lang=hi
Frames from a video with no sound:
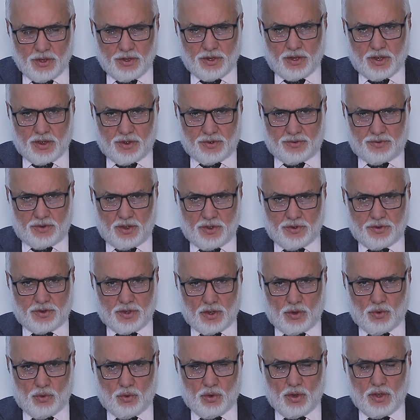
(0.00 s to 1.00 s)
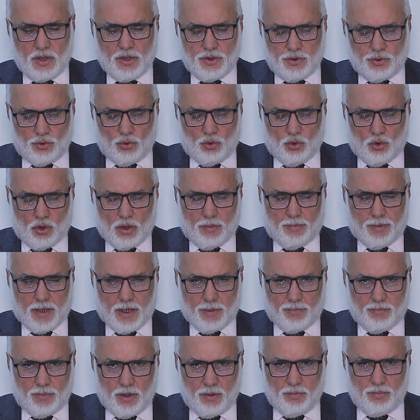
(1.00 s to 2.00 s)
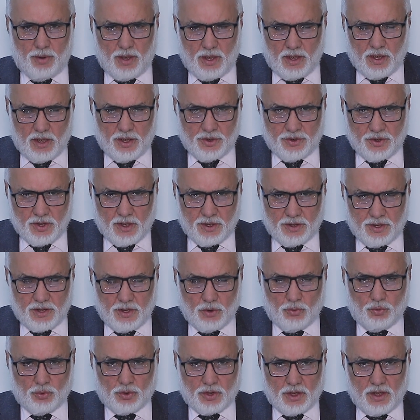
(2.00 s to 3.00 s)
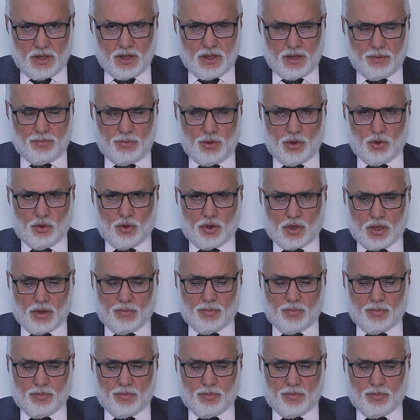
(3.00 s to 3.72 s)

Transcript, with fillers: या रेजिडेंशल हो जो लोग अपार्टमेंट भी लेना चाहते हैं उनके लिए भी और